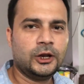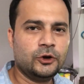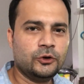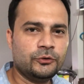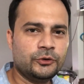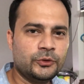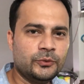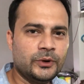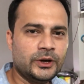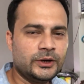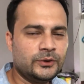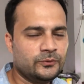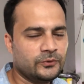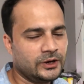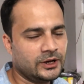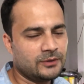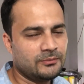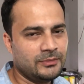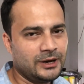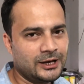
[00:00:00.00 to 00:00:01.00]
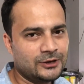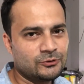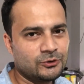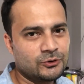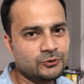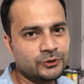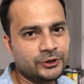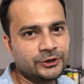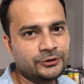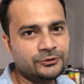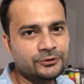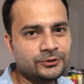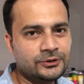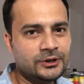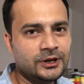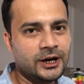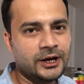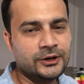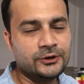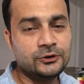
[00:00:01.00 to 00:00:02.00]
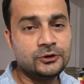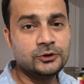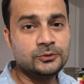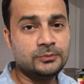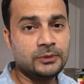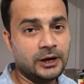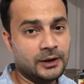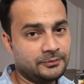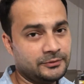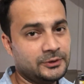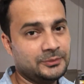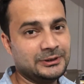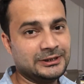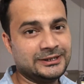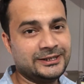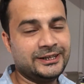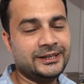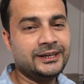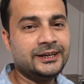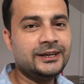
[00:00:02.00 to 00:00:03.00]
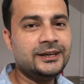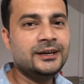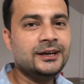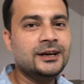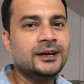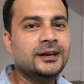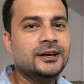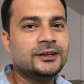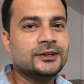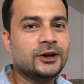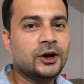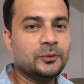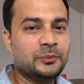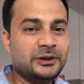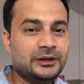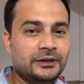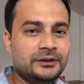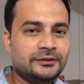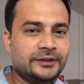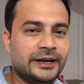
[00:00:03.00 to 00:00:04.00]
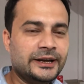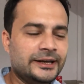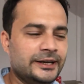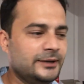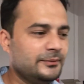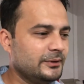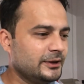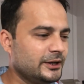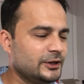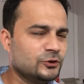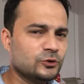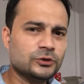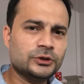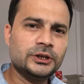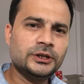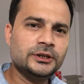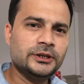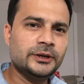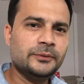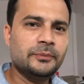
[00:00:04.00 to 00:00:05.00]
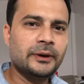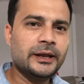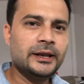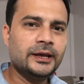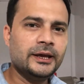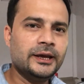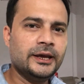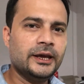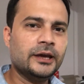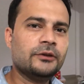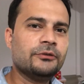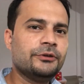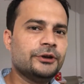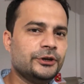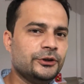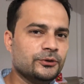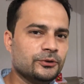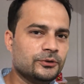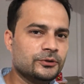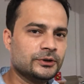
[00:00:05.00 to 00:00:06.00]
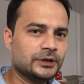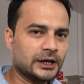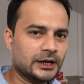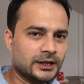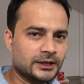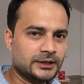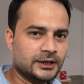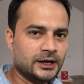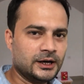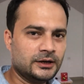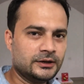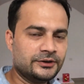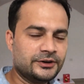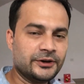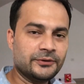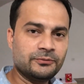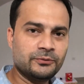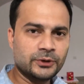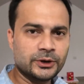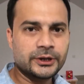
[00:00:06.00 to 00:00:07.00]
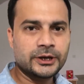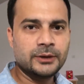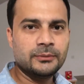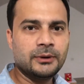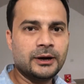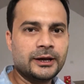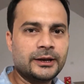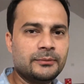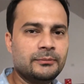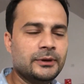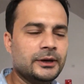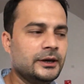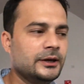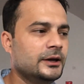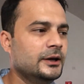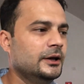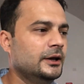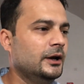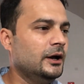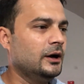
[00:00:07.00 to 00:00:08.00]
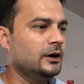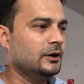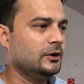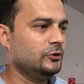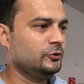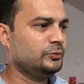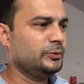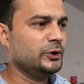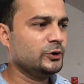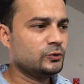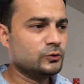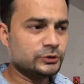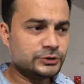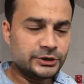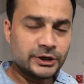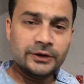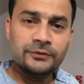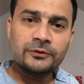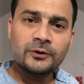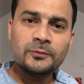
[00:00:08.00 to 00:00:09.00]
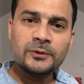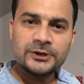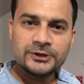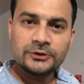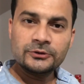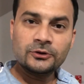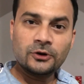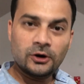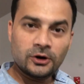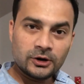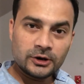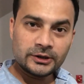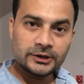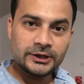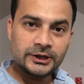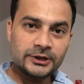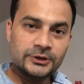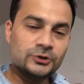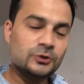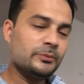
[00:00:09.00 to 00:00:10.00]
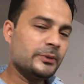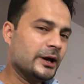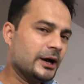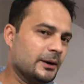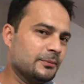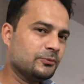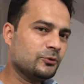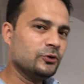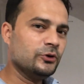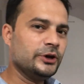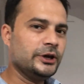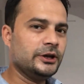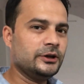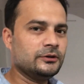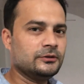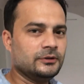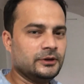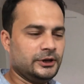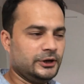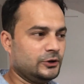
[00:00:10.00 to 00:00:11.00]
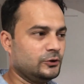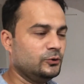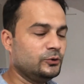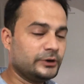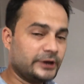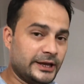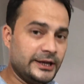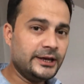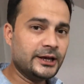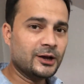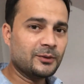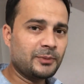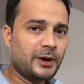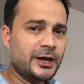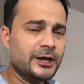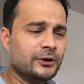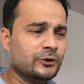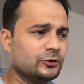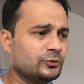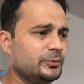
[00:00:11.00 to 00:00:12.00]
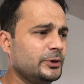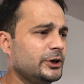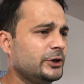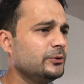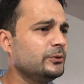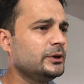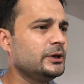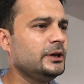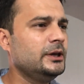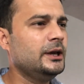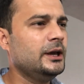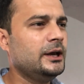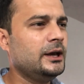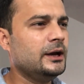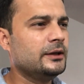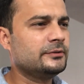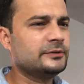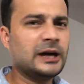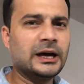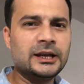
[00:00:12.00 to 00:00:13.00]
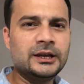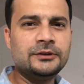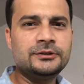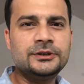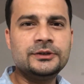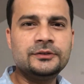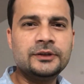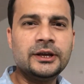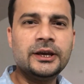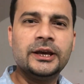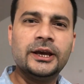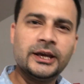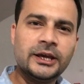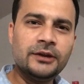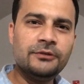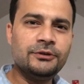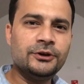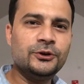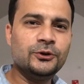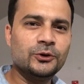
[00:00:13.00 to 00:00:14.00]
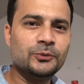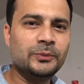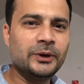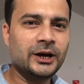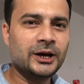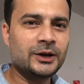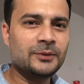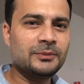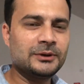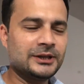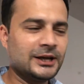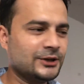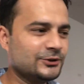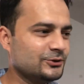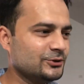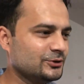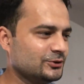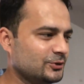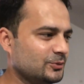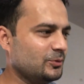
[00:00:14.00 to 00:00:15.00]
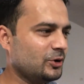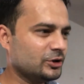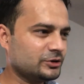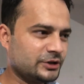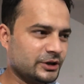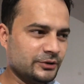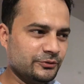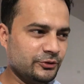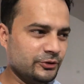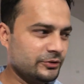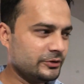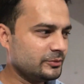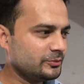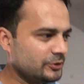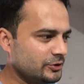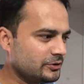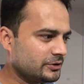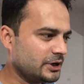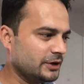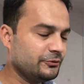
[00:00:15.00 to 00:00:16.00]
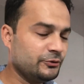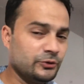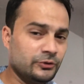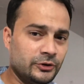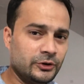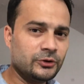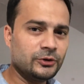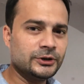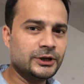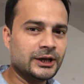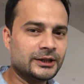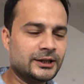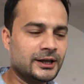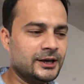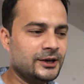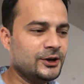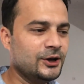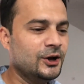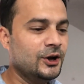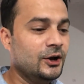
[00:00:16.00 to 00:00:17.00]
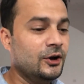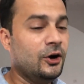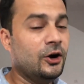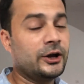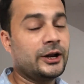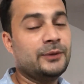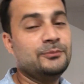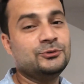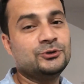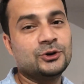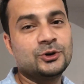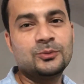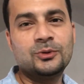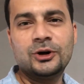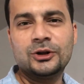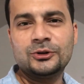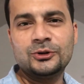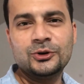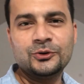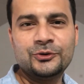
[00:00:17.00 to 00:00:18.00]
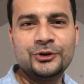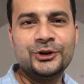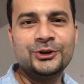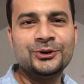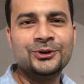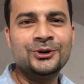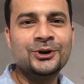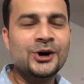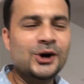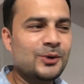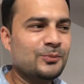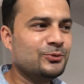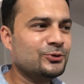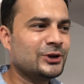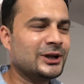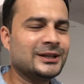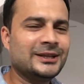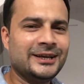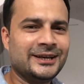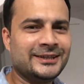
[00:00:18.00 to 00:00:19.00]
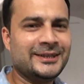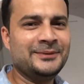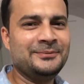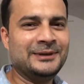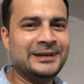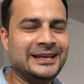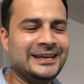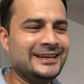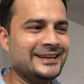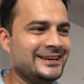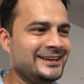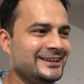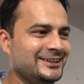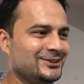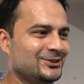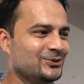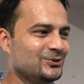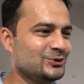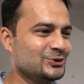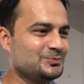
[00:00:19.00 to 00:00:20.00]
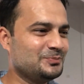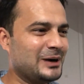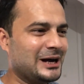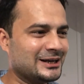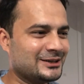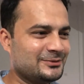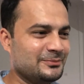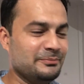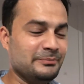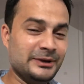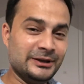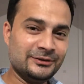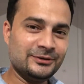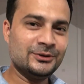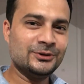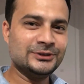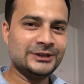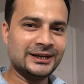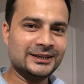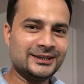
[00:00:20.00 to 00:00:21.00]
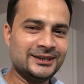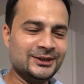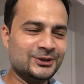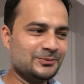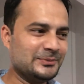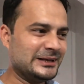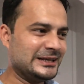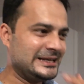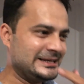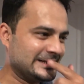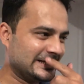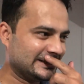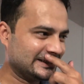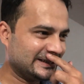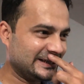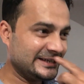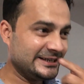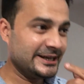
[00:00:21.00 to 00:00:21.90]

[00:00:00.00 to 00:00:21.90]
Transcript: हेलो एवरीवन वेलकम बैक टू एक्वारिक जोन आई होप आप सब अच्छे हैं ना अभी रिसेंटली मैंने दो तीन दिन पहले एक वीडियो डाला था ड्रिफ्ट के बारे में उसमें कुछ इन्फॉर्मेशन और थी जो मैं आपको इंक्लूड नहीं कर पाया उसमें क्योंकि सारी चीज़ें एक ही वीडियो में अगर बता दो तो बहुत कन्फ्यूजन भी कन्फ्यूजिंग हो जाता है और आई एम श्योर बहुत लोग वीडियो पूरा देखते भी नहीं हैं तो कुछ पार्ट्स मिस हो जाते हैं तो मैं नहीं चाहता था